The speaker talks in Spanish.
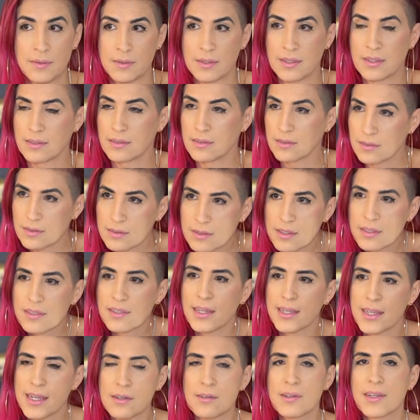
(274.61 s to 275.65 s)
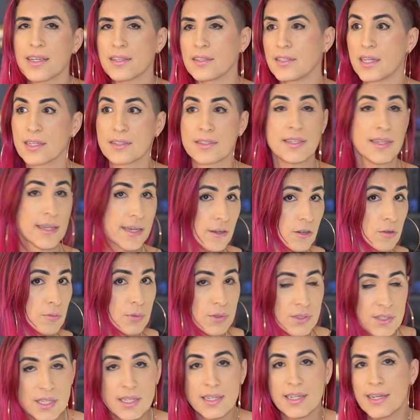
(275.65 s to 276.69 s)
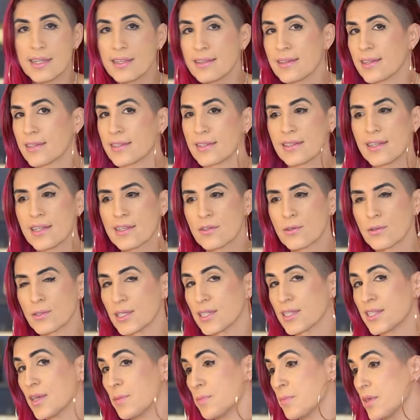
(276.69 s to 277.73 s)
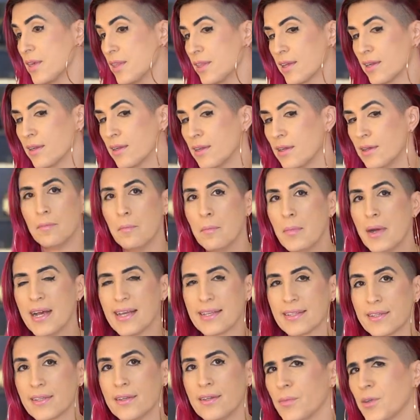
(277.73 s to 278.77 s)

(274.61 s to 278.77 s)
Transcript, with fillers: eh, es hay algo que decir acerca de cómo si en el Internet las cosas se miden más,